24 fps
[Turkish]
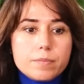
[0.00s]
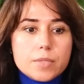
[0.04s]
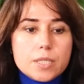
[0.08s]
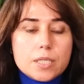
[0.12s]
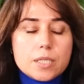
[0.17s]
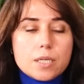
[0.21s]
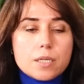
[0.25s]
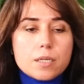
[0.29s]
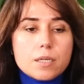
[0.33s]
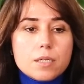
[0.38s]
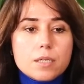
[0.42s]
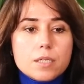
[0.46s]

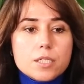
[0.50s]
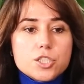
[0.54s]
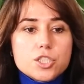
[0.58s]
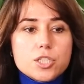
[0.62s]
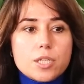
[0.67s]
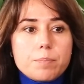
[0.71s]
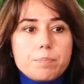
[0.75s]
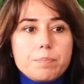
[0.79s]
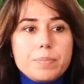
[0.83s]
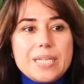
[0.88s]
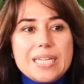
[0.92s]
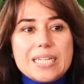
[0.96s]
ya
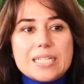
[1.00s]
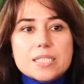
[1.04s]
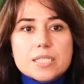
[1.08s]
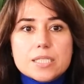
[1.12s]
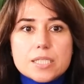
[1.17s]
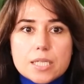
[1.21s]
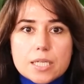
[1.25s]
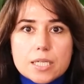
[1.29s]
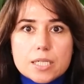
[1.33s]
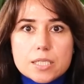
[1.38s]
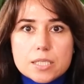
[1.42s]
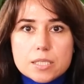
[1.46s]
işte
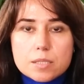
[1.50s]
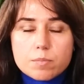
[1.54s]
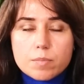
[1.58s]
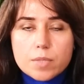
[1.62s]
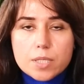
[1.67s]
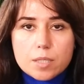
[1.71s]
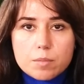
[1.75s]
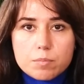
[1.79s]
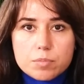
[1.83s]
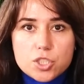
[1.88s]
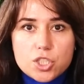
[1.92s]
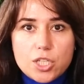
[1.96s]
piercing, hızma
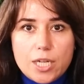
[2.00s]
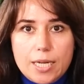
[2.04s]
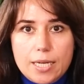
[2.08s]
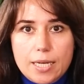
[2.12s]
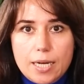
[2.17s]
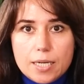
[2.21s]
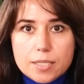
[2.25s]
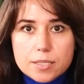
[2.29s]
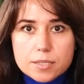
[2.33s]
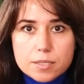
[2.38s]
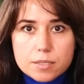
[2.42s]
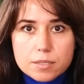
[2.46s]
gibi
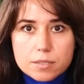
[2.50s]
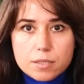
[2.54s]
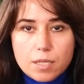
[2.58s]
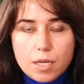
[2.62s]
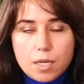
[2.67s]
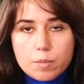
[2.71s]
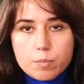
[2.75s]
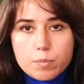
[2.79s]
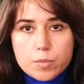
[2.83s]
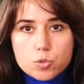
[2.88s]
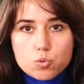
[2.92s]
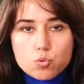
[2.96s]
şeyler
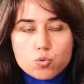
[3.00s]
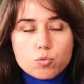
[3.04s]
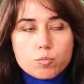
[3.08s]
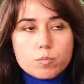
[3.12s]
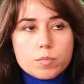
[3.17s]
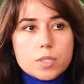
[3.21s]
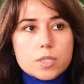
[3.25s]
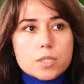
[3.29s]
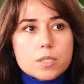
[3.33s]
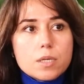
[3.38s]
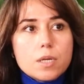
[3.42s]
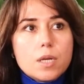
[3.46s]
takma
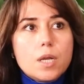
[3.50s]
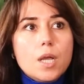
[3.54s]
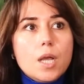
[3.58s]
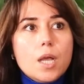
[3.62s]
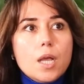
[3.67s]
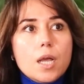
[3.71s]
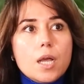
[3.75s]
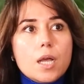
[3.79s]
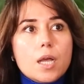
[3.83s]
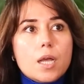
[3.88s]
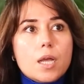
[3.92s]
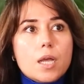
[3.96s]
durumları
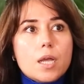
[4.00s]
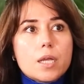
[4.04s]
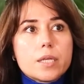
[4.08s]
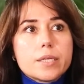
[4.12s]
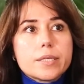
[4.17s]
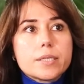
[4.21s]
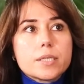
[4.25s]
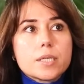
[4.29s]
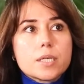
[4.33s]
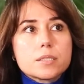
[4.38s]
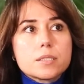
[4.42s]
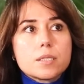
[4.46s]
e,
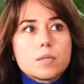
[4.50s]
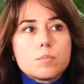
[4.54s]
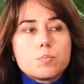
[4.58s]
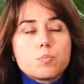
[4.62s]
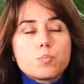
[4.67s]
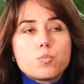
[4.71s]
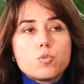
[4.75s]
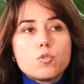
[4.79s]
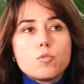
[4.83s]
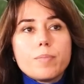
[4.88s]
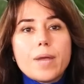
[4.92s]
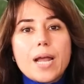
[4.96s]
ya
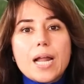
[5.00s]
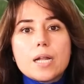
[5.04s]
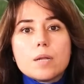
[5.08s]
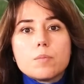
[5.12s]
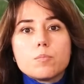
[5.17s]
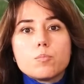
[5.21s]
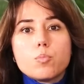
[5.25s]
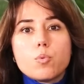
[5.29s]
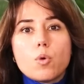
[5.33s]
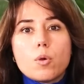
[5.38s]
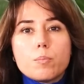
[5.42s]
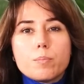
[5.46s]
da bu
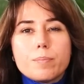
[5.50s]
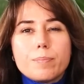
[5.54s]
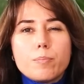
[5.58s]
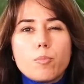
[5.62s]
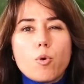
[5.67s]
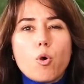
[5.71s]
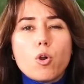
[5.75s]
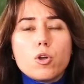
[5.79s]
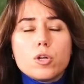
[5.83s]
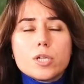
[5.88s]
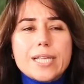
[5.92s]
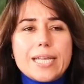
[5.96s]

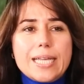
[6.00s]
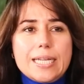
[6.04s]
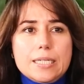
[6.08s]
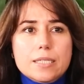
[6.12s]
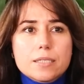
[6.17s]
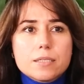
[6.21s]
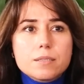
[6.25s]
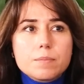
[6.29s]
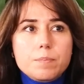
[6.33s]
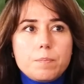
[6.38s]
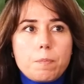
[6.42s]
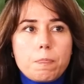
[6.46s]

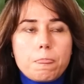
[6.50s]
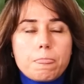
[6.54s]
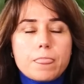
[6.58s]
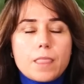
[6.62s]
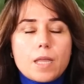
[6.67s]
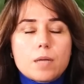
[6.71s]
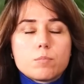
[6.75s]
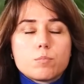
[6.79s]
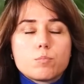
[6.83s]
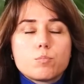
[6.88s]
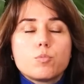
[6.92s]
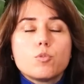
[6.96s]
bölgenin
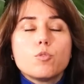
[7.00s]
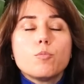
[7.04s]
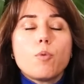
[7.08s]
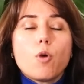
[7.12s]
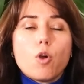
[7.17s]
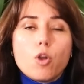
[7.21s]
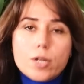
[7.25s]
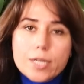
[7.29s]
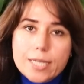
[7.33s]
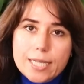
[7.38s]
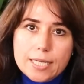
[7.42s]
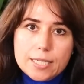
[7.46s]
bu
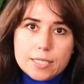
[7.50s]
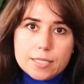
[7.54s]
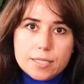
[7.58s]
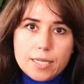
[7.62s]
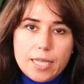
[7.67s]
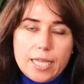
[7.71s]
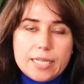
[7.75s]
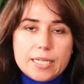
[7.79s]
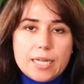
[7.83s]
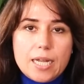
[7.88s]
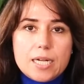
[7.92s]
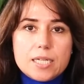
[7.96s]
bölgenin
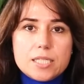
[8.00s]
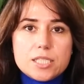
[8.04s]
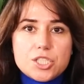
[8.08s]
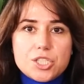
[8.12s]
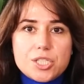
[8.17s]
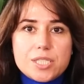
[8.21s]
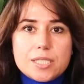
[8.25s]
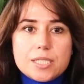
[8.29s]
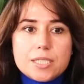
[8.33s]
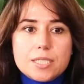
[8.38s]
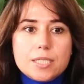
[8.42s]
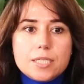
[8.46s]

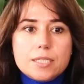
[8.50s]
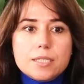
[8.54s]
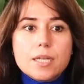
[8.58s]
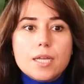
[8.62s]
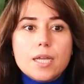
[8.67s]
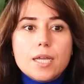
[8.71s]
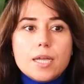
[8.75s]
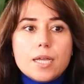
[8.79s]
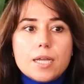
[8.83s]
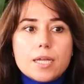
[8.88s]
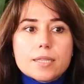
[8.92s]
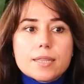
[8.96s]
enerjisinin
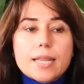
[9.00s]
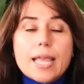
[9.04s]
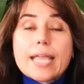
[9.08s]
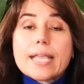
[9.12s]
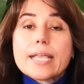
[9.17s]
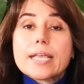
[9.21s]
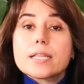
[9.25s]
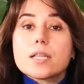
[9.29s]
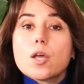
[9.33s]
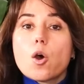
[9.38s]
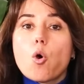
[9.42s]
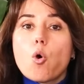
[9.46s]
e,
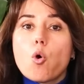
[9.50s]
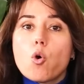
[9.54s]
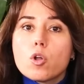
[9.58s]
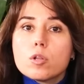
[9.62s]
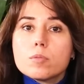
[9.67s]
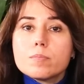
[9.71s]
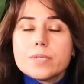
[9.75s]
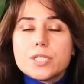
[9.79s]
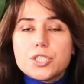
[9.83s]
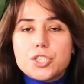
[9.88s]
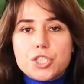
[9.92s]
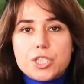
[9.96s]
dengede
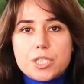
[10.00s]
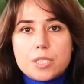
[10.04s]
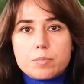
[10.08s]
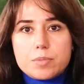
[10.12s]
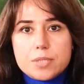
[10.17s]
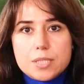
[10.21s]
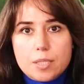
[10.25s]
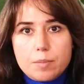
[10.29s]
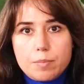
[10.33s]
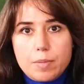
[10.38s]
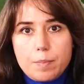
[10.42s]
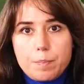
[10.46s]
olmayışı gibi
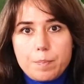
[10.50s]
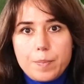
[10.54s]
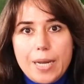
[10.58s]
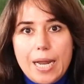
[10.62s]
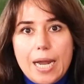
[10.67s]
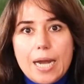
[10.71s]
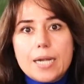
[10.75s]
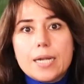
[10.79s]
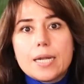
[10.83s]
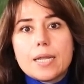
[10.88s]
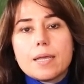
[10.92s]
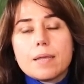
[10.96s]

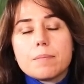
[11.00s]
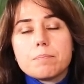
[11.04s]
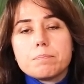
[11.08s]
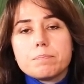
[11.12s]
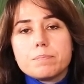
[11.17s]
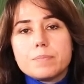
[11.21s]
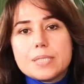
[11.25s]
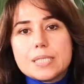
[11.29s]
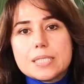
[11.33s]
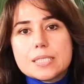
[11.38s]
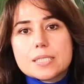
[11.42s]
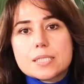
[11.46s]
sebeplerle
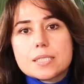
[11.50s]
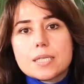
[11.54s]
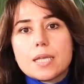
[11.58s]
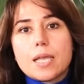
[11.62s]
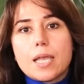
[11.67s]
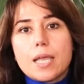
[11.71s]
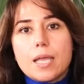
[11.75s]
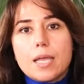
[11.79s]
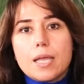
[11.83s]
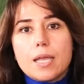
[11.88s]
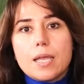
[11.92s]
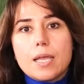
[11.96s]
biz
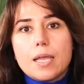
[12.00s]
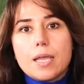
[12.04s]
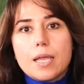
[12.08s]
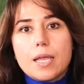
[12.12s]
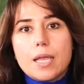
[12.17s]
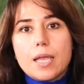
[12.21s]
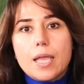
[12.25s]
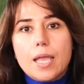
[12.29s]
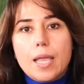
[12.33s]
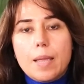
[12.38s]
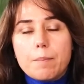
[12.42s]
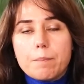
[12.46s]
e,
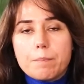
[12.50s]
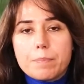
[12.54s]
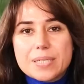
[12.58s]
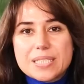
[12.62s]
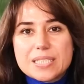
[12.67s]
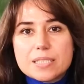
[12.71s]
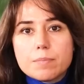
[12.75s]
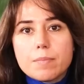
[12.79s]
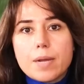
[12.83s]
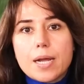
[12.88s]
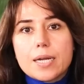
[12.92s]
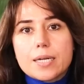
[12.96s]

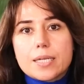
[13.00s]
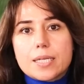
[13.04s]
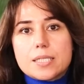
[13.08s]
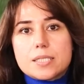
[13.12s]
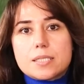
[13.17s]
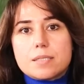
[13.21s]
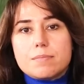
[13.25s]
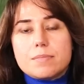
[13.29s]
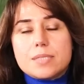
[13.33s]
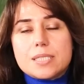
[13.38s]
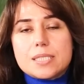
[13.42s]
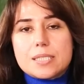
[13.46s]
empati
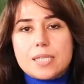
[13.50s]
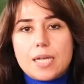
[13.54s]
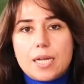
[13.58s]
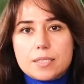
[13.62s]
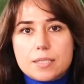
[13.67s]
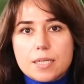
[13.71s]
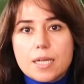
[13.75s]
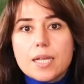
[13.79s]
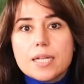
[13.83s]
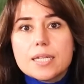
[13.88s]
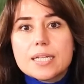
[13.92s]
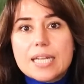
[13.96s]
merkezimizden
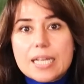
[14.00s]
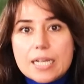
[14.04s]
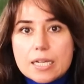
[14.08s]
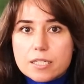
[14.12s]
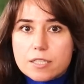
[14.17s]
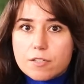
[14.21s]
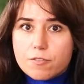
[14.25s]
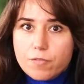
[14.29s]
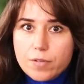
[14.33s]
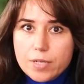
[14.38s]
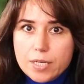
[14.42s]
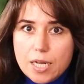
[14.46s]

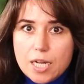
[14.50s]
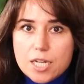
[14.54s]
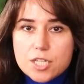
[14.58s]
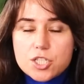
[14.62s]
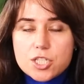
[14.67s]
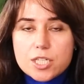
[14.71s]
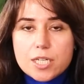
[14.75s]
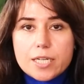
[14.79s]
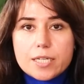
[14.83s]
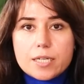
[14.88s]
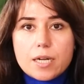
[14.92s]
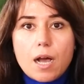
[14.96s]
negatif
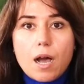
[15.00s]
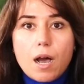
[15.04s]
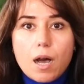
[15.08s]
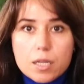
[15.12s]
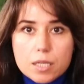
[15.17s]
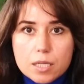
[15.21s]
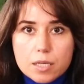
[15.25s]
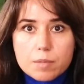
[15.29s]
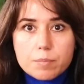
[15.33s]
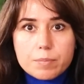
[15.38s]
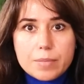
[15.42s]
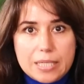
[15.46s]
enerjileri
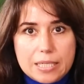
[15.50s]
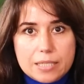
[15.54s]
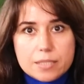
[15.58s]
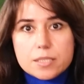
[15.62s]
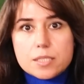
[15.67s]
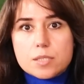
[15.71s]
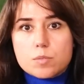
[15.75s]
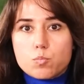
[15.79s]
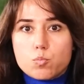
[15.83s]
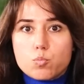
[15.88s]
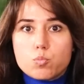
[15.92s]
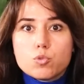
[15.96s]

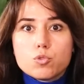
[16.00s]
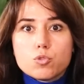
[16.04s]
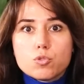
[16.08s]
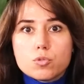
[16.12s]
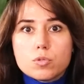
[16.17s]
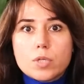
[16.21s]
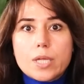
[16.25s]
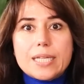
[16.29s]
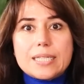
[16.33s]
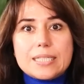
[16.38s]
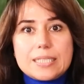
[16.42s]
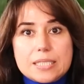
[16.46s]
alabiliriz.
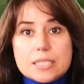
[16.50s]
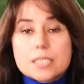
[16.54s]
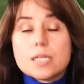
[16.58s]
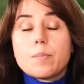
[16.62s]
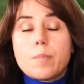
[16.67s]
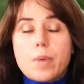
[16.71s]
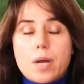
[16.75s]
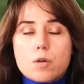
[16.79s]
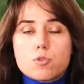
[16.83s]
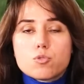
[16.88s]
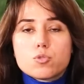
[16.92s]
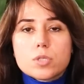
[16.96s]
Bunun etkisine
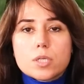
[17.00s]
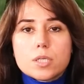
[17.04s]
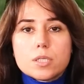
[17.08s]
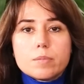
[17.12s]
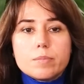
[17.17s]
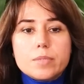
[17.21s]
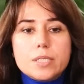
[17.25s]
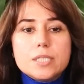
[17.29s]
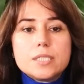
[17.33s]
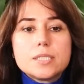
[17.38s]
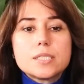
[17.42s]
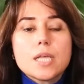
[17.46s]
maruz
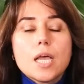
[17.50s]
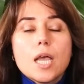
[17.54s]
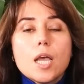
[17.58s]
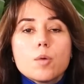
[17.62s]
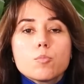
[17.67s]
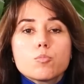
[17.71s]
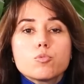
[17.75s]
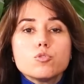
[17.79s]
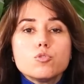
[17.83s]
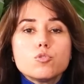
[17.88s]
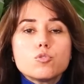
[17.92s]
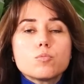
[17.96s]
kalabiliriz.
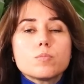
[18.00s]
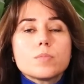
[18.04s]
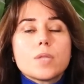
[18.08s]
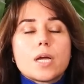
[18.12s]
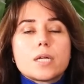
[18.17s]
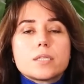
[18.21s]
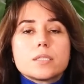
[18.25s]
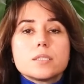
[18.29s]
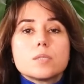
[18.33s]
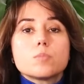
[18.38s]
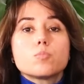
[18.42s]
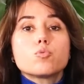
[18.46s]
Bu
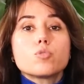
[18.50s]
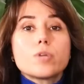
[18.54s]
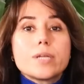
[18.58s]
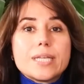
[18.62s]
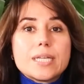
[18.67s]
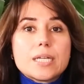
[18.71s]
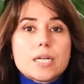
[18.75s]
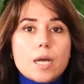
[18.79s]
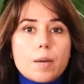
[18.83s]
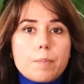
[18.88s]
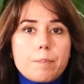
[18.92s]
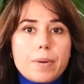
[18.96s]
durumlarda da
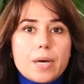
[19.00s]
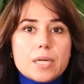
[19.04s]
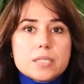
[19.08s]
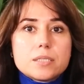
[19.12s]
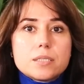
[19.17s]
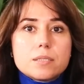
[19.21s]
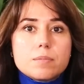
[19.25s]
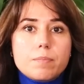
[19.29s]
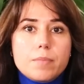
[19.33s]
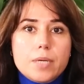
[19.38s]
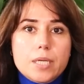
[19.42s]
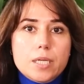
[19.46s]
burayı
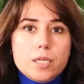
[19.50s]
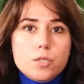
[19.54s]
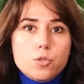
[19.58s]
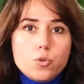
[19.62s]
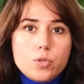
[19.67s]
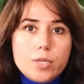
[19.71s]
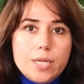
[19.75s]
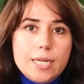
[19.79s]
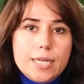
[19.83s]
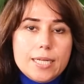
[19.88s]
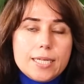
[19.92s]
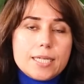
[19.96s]
kapatmaya
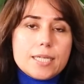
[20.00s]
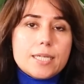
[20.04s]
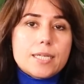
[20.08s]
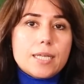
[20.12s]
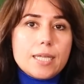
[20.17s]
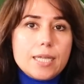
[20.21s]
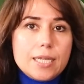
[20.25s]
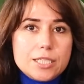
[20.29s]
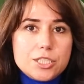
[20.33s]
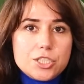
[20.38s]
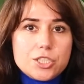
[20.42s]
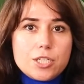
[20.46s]
yönelik
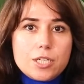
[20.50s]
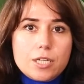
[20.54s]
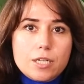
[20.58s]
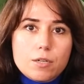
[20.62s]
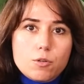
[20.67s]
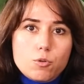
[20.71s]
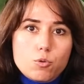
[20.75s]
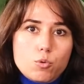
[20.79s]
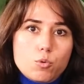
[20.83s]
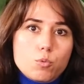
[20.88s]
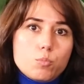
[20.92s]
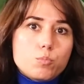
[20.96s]

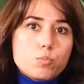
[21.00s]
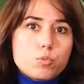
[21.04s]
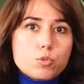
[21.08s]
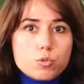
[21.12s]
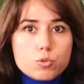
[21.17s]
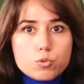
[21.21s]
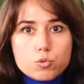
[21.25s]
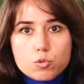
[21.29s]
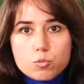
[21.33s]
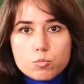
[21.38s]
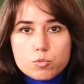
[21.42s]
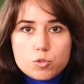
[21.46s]
işte
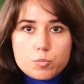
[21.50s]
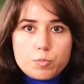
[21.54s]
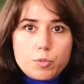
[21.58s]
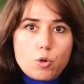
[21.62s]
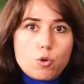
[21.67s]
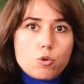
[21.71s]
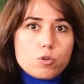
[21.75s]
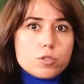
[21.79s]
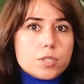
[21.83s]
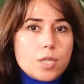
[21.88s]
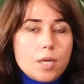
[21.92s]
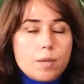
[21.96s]
bulunduğumuz bir
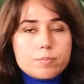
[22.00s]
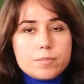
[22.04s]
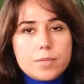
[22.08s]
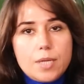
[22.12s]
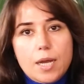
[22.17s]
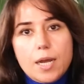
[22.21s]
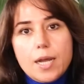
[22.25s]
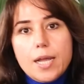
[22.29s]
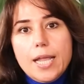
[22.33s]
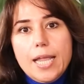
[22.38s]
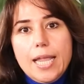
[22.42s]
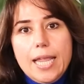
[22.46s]

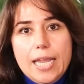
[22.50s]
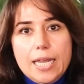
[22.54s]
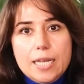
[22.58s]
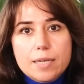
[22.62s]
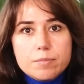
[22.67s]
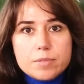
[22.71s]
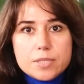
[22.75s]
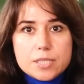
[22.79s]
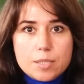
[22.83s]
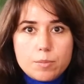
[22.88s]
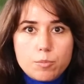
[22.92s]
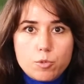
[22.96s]
ortamda
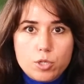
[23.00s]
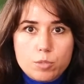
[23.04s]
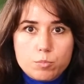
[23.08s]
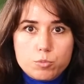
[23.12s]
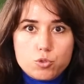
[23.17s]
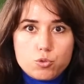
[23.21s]
elimizde böyle